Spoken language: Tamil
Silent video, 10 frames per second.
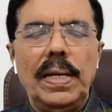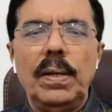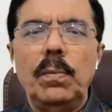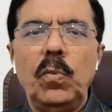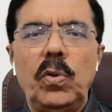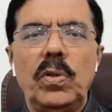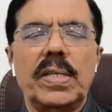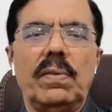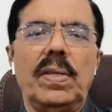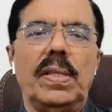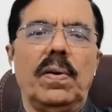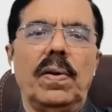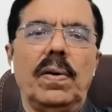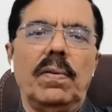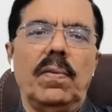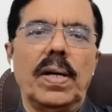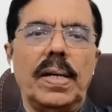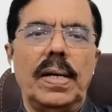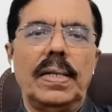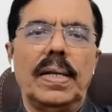மூணு சதவீத
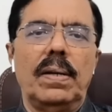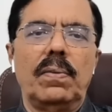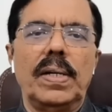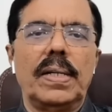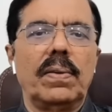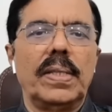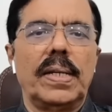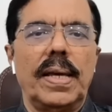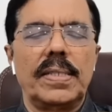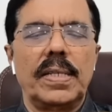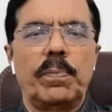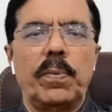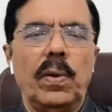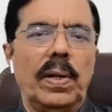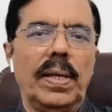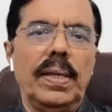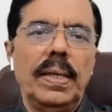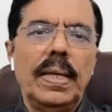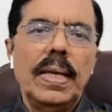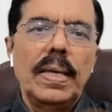வாக்குகள் தான் அவங்களுக்கு வந்திருக்கு எக்ஸிட் போல்ல
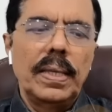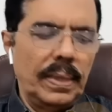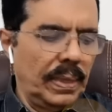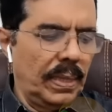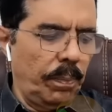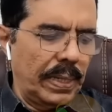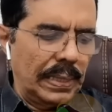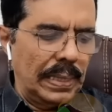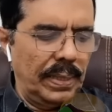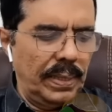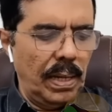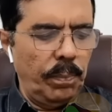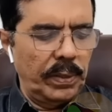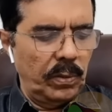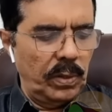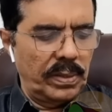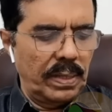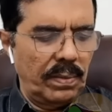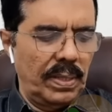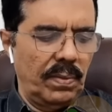இந்த பக்கத்துல தான் நாற்பத்தோரு
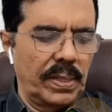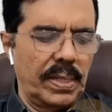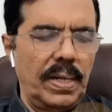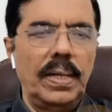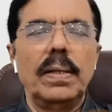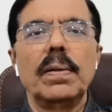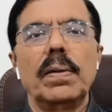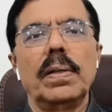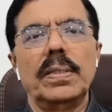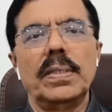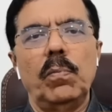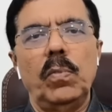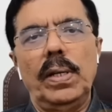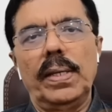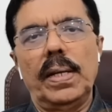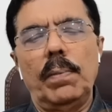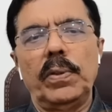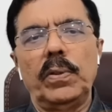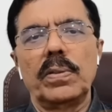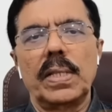சதவீத வாக்குகள் ஜம்முல தான்
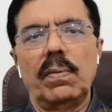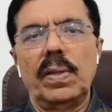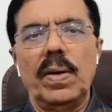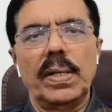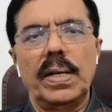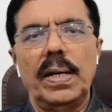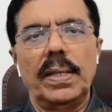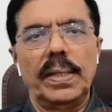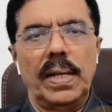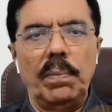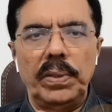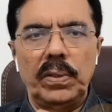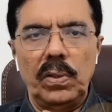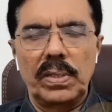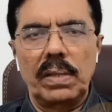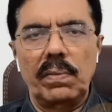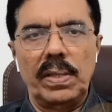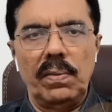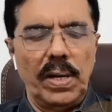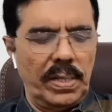நாற்பத்தோரு சதவீத வாக்குகள் அந்த நாற்பத்தோரு சதவீத
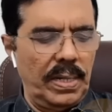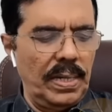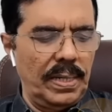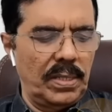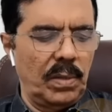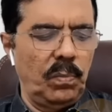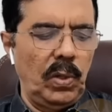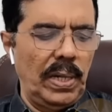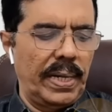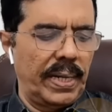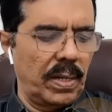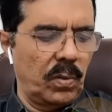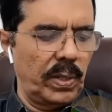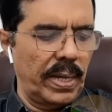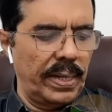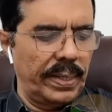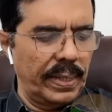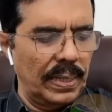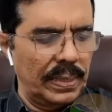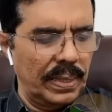வாக்குகளுக்கு ஜம்முல கிடைக்கக்கூடிய இடங்கள்
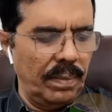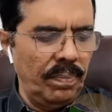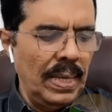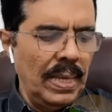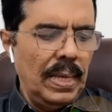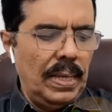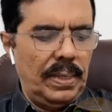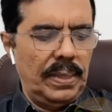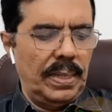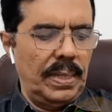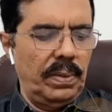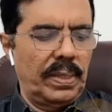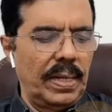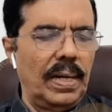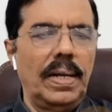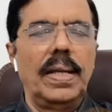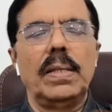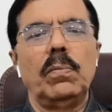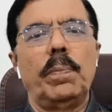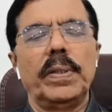தான் அந்த இருபத்தி ஏழுல இருந்து
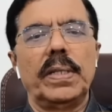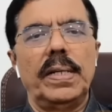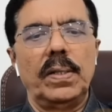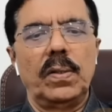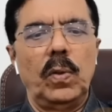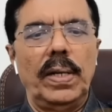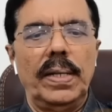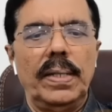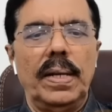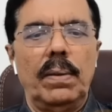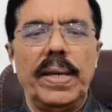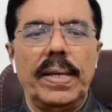முப்பத்தி ரெண்டுக்குள்ள அப்படிங்கிற